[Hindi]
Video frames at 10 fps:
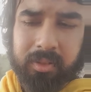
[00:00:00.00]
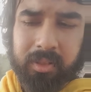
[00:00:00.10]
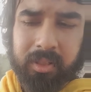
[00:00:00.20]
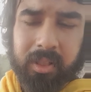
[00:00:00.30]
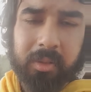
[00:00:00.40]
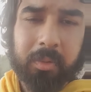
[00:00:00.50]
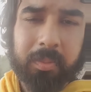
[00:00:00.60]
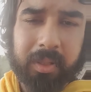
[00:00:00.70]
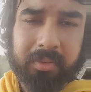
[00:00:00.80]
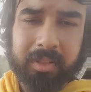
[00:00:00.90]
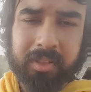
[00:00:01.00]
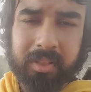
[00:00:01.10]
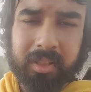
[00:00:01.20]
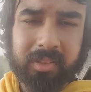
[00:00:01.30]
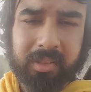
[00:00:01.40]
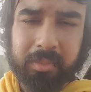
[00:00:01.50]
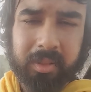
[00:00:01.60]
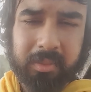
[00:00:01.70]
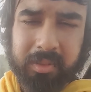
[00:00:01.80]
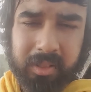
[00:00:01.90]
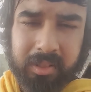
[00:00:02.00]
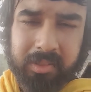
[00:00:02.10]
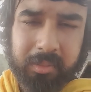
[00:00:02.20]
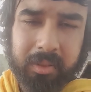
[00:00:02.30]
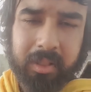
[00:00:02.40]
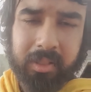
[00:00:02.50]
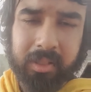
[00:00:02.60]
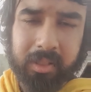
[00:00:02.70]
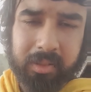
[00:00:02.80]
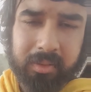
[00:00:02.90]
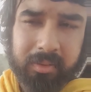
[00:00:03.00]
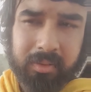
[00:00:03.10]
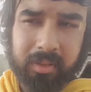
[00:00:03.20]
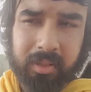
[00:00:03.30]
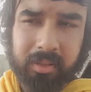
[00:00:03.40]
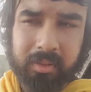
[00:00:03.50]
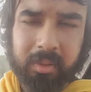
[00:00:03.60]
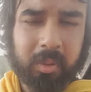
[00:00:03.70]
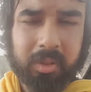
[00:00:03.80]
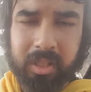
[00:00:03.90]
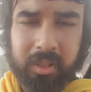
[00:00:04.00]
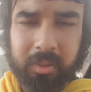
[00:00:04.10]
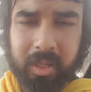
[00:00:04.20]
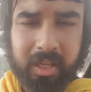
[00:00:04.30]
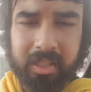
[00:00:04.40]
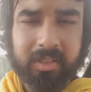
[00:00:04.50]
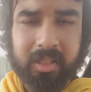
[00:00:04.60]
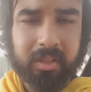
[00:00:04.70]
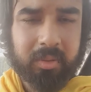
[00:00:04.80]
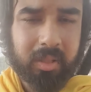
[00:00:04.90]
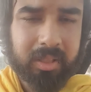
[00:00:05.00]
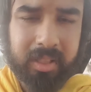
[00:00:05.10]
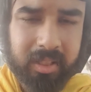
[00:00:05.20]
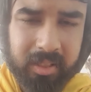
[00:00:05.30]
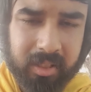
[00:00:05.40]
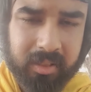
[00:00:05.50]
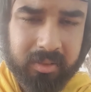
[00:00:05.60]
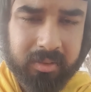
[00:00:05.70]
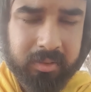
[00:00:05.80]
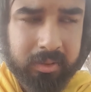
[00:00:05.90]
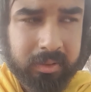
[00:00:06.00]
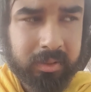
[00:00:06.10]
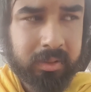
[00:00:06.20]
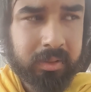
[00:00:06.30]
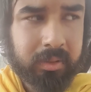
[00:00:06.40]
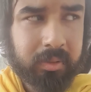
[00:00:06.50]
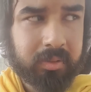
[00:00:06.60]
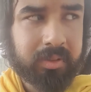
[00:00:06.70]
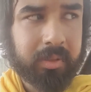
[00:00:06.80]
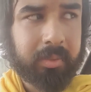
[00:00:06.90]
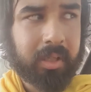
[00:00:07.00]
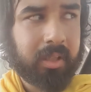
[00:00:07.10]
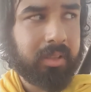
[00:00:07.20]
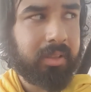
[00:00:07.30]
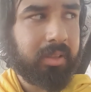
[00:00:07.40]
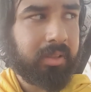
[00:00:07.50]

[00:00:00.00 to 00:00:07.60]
कि यह युग परिवर्तन का समय अब ज़्यादा समय नहीं है घोर कलयुग आखिरी चरण तो लग गया था उसके बाद